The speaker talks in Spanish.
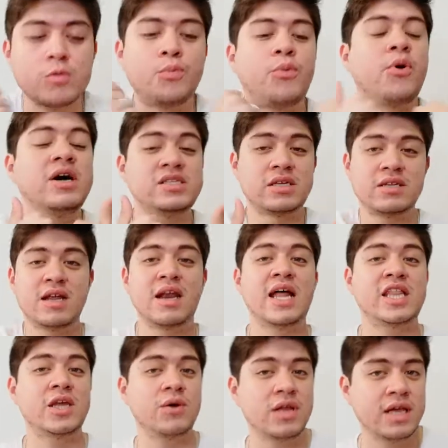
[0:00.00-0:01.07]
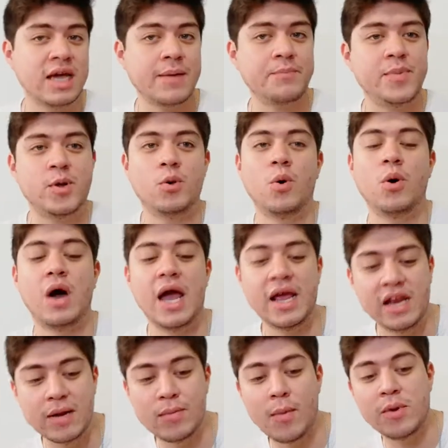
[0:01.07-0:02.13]
Puedes tener la teoría, pero en
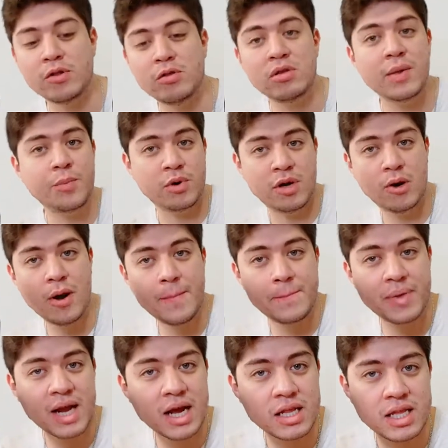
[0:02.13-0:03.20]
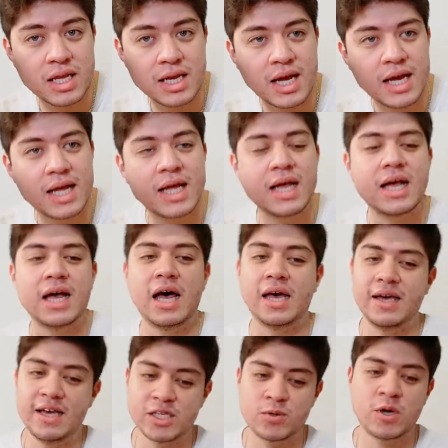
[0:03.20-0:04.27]
el momento de ponerlo en práctica,
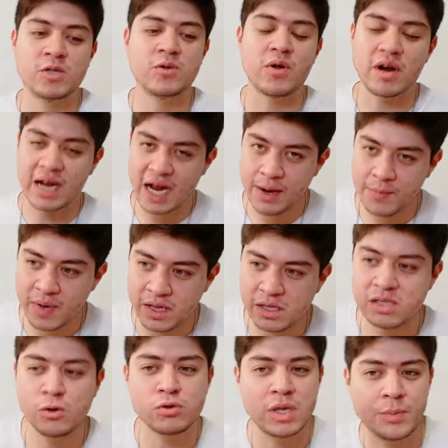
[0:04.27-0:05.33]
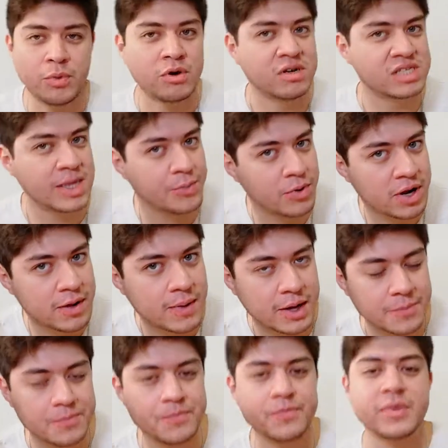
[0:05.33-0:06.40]
ahí es cuando realmente tú te pones a prueba
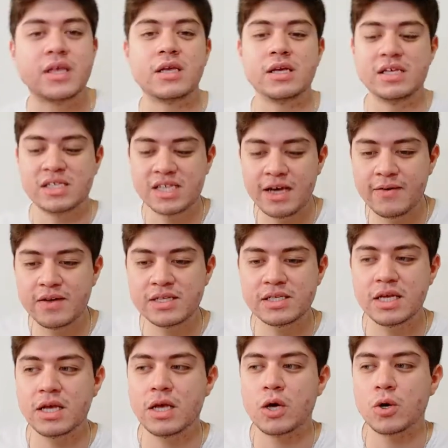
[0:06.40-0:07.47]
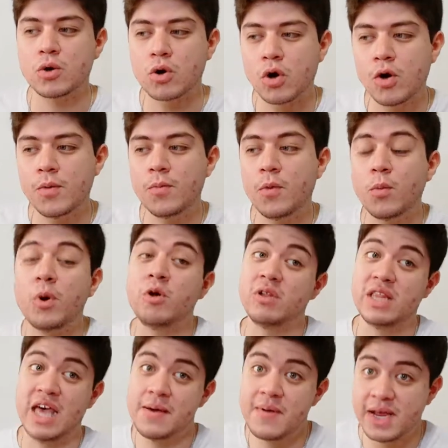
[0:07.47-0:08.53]
y sabes bueno,
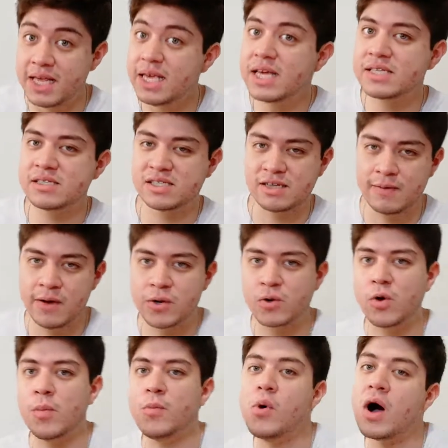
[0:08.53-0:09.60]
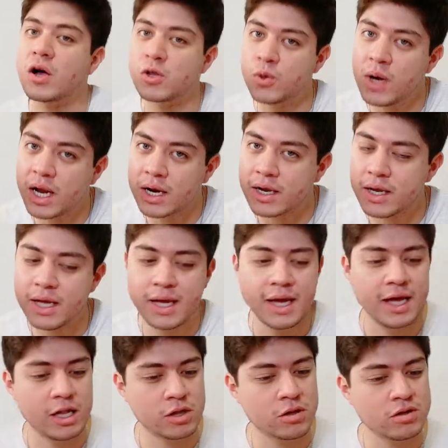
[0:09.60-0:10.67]
deberías de saber cómo actuar.
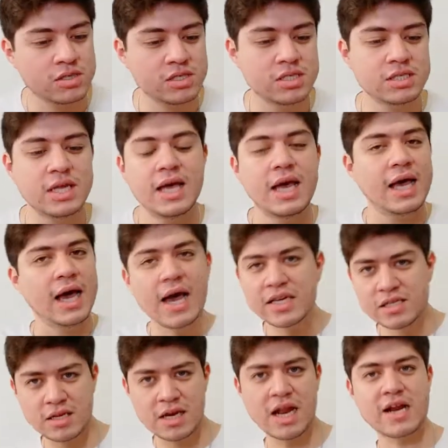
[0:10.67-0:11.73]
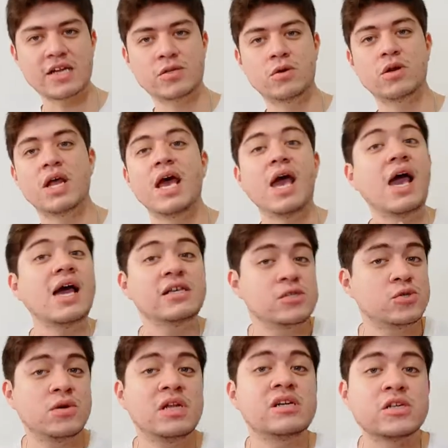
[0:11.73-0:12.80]
Entonces, esa es la razón, esas
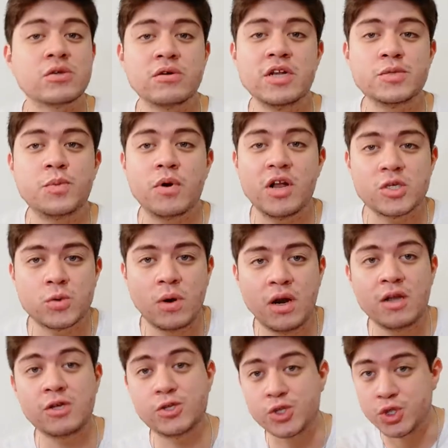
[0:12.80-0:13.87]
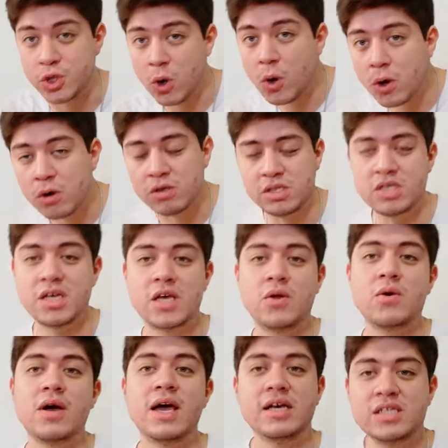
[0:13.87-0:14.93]
son las razones por las cuales yo
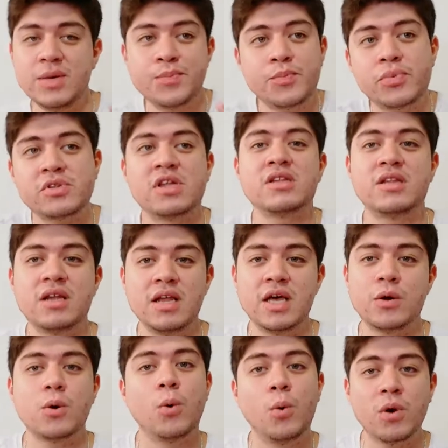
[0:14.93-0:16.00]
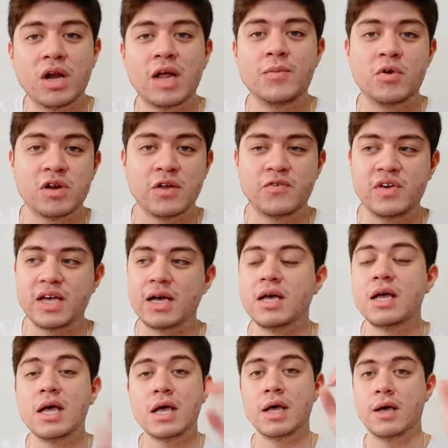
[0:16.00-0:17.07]
considero es importante leer una biografía.
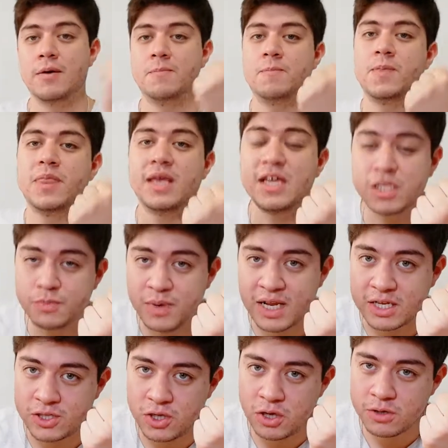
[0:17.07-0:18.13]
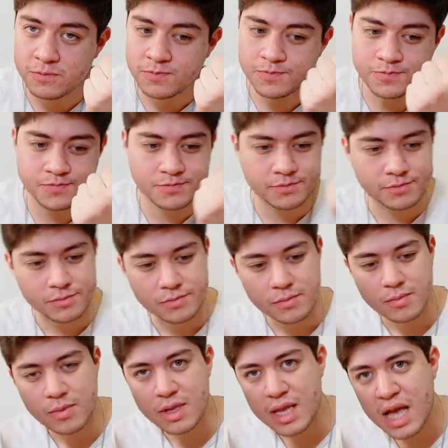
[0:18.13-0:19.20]
Inspiración,
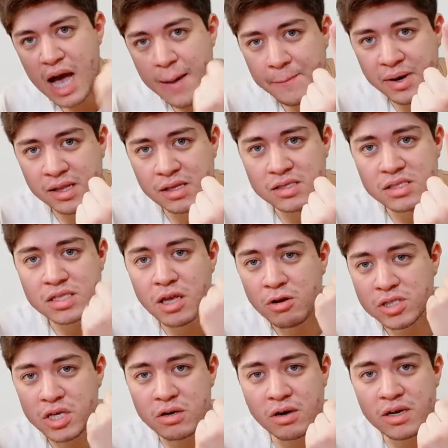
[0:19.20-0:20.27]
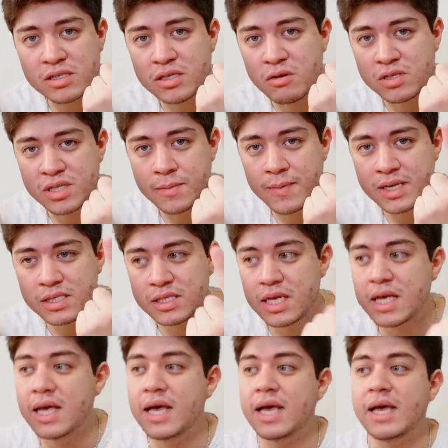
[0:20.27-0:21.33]
aprendes de los errores de los demás
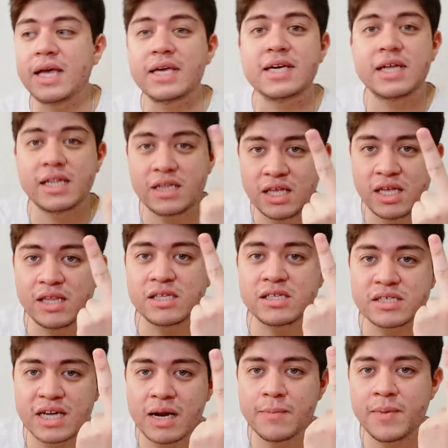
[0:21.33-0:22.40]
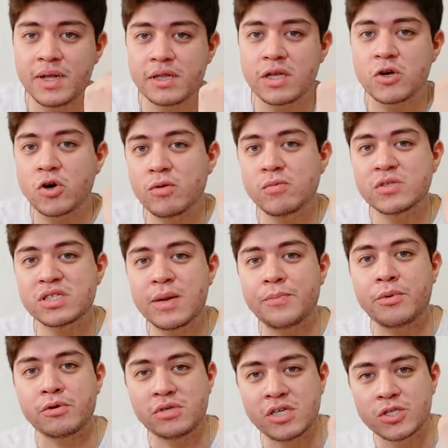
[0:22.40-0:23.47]
y entiendes realmente cómo es el
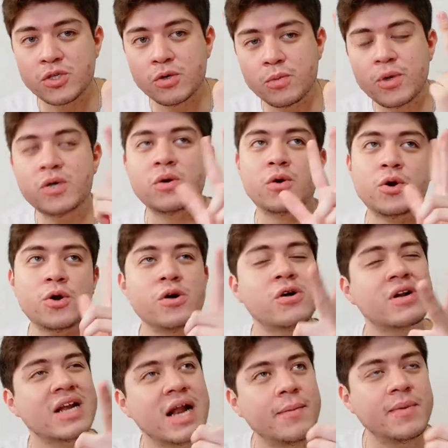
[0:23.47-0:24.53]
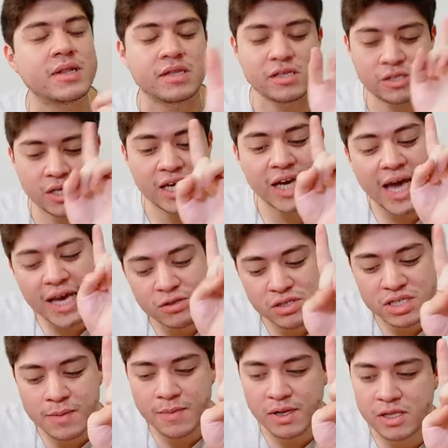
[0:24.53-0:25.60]
proceso. Bueno, no realmente, eso
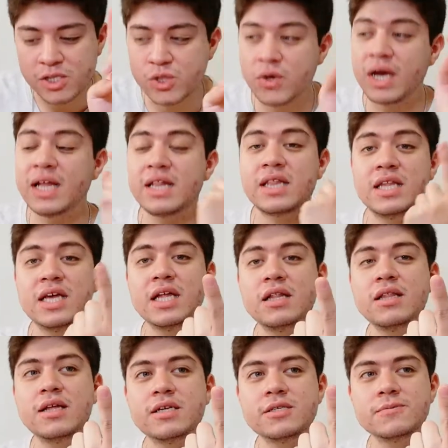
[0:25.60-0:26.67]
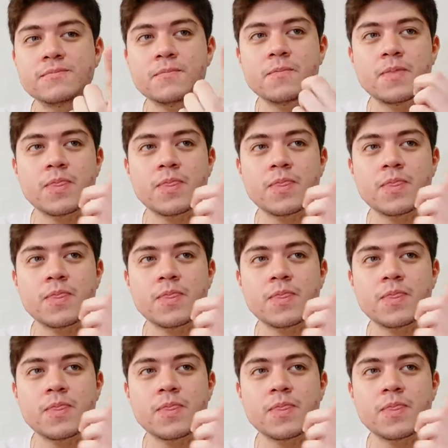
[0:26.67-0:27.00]
está mal dicho. Entiendes